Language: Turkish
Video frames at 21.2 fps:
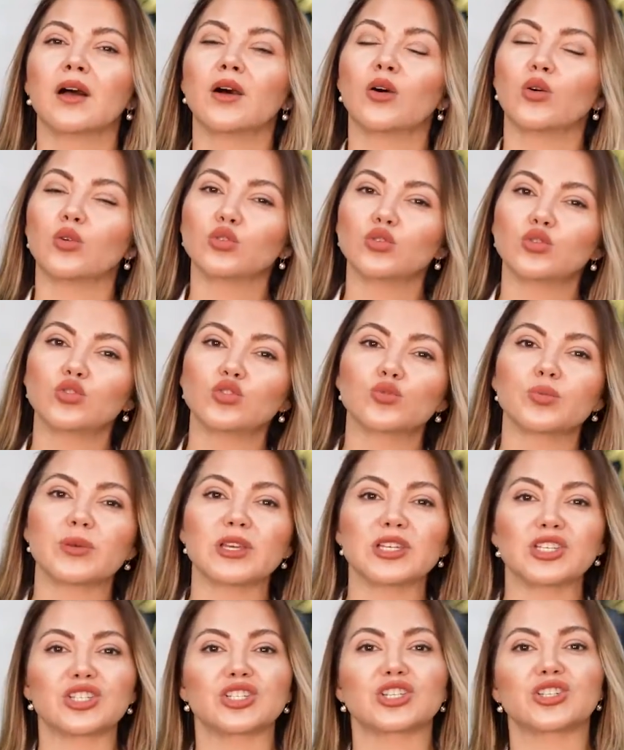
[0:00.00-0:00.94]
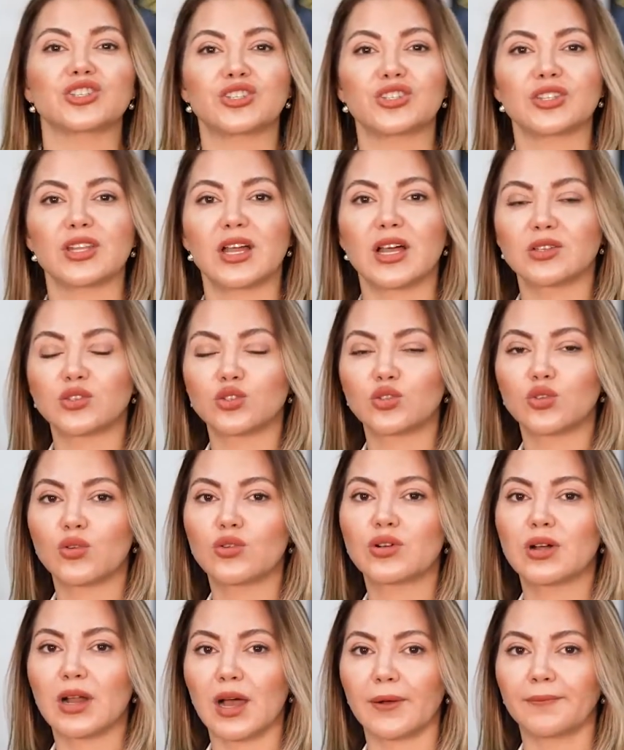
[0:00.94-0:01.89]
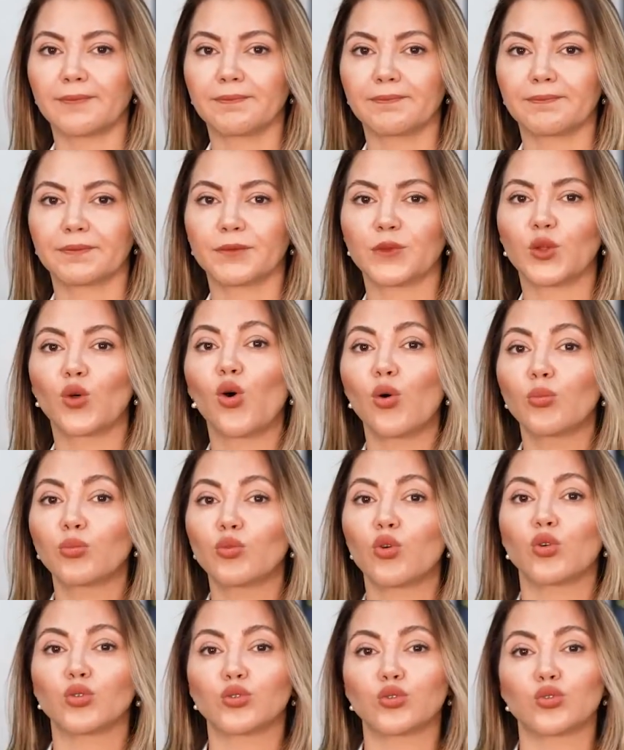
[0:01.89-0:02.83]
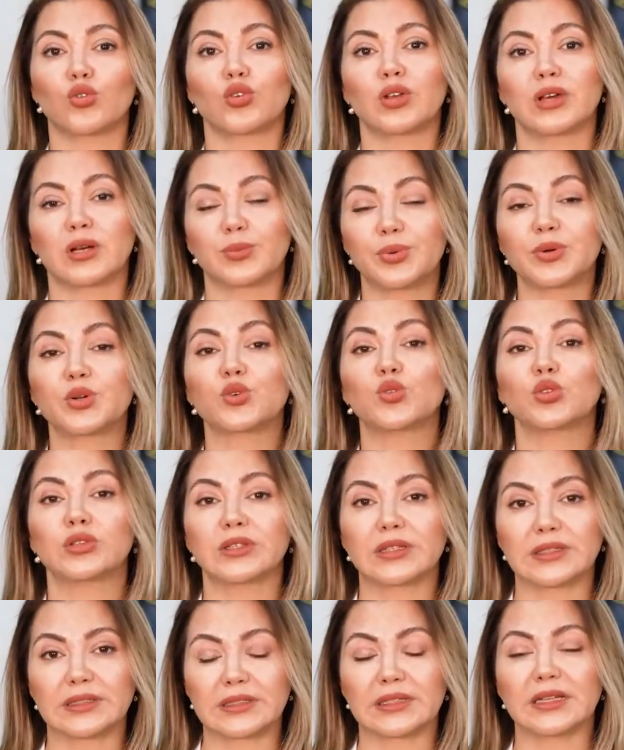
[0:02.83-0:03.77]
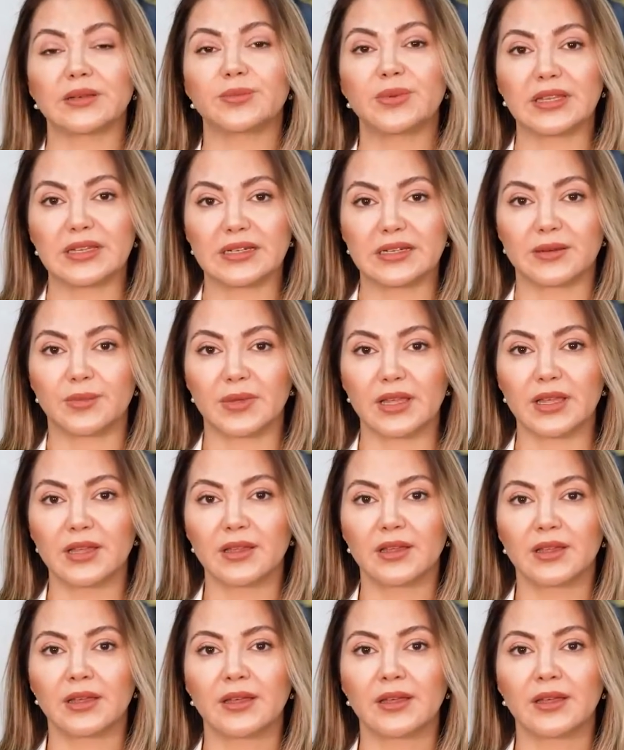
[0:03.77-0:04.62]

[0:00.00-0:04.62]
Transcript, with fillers: 35 yaşından sonra doğum kontrol hapı kullanılabilir mi?